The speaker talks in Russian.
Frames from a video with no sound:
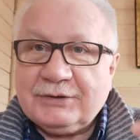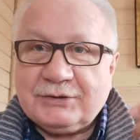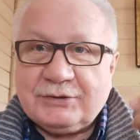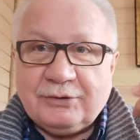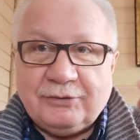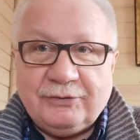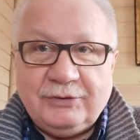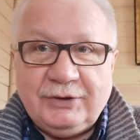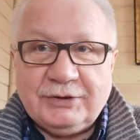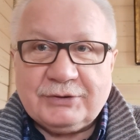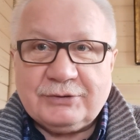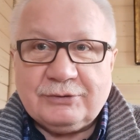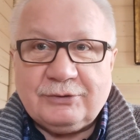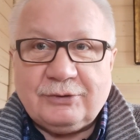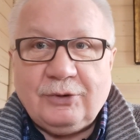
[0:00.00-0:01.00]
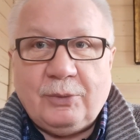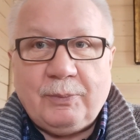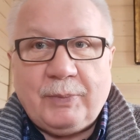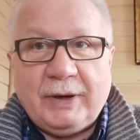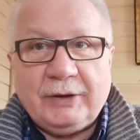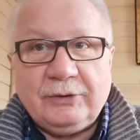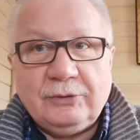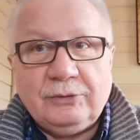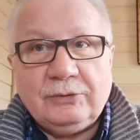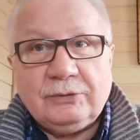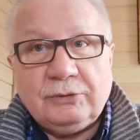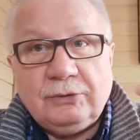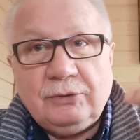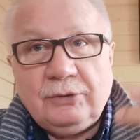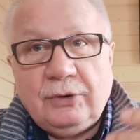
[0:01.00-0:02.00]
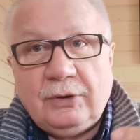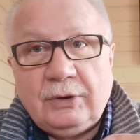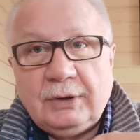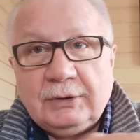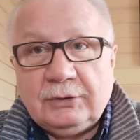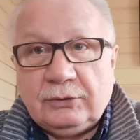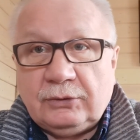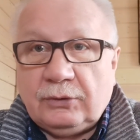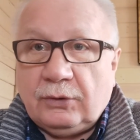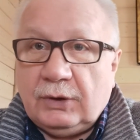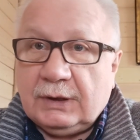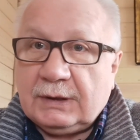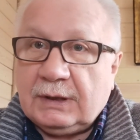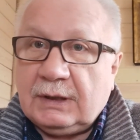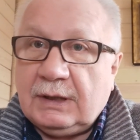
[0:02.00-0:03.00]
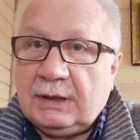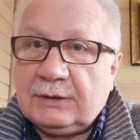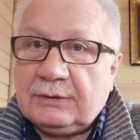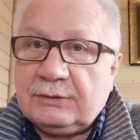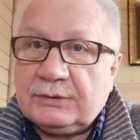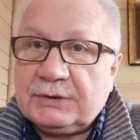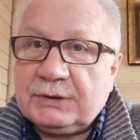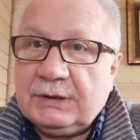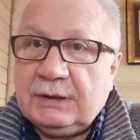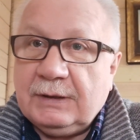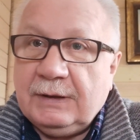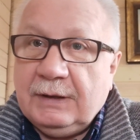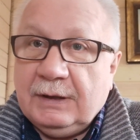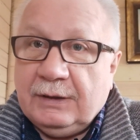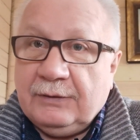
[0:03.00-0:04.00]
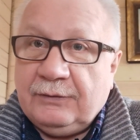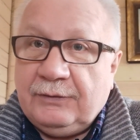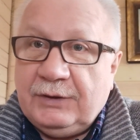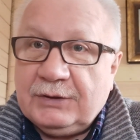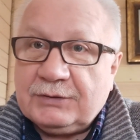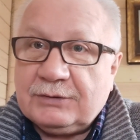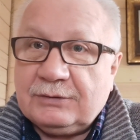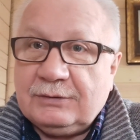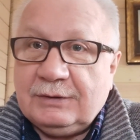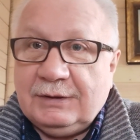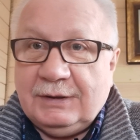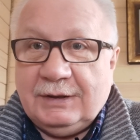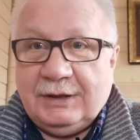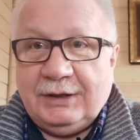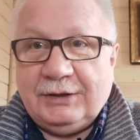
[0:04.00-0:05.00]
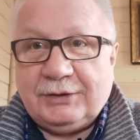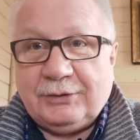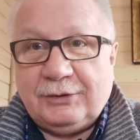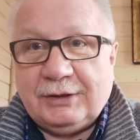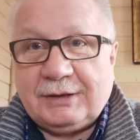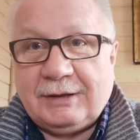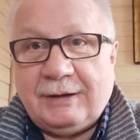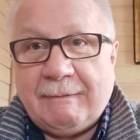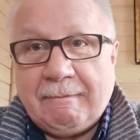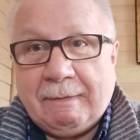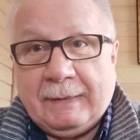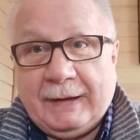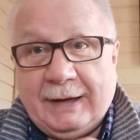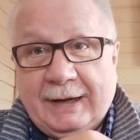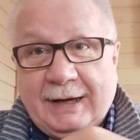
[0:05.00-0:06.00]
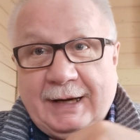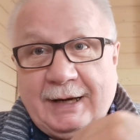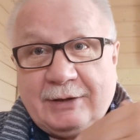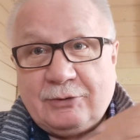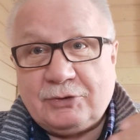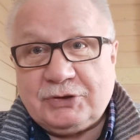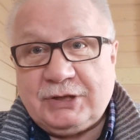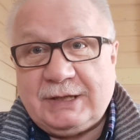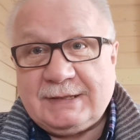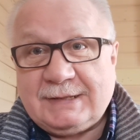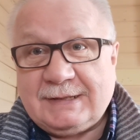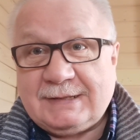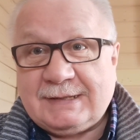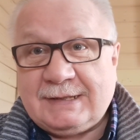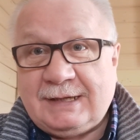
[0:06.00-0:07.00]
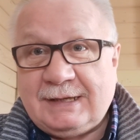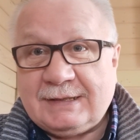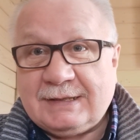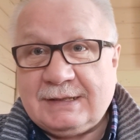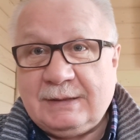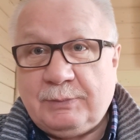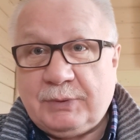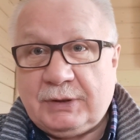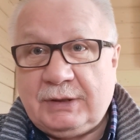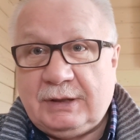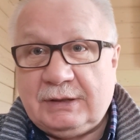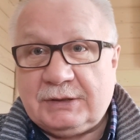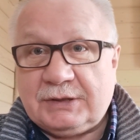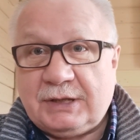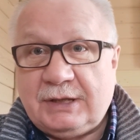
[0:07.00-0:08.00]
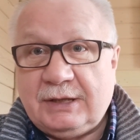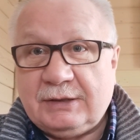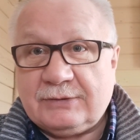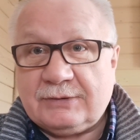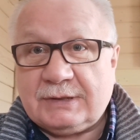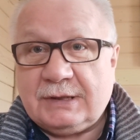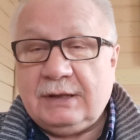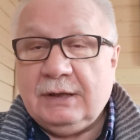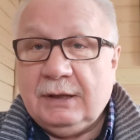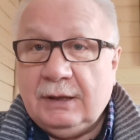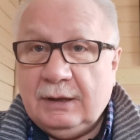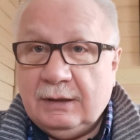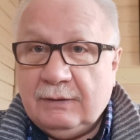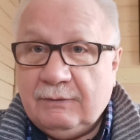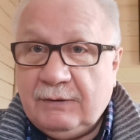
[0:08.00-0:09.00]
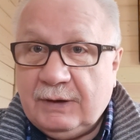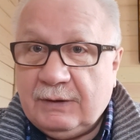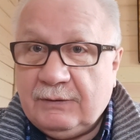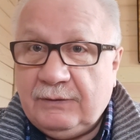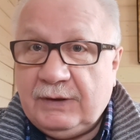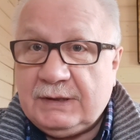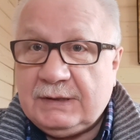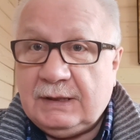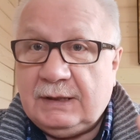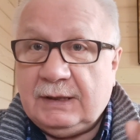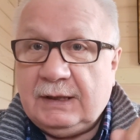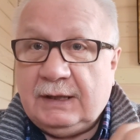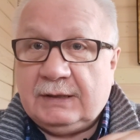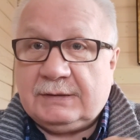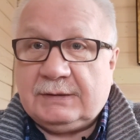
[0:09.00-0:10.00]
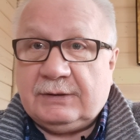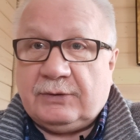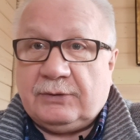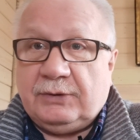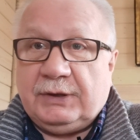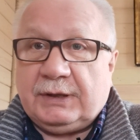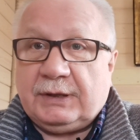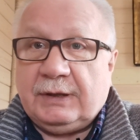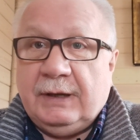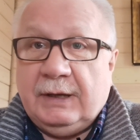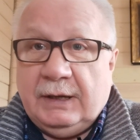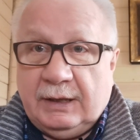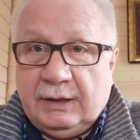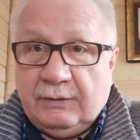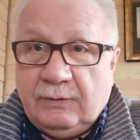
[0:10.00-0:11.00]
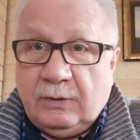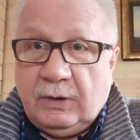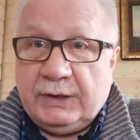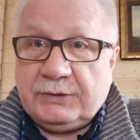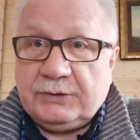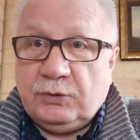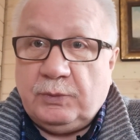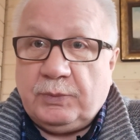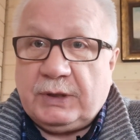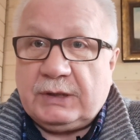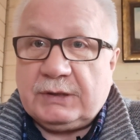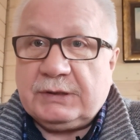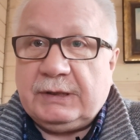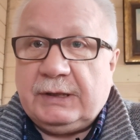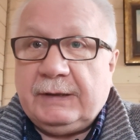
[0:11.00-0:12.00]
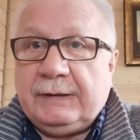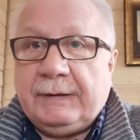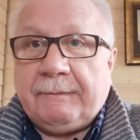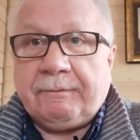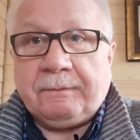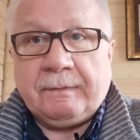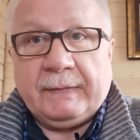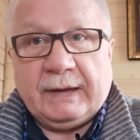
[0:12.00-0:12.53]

Что вижу, то пою, но только хорошее вижу, и только хорошие ассоциации продолжаются. Вы видели эти ролики, эти упражнения.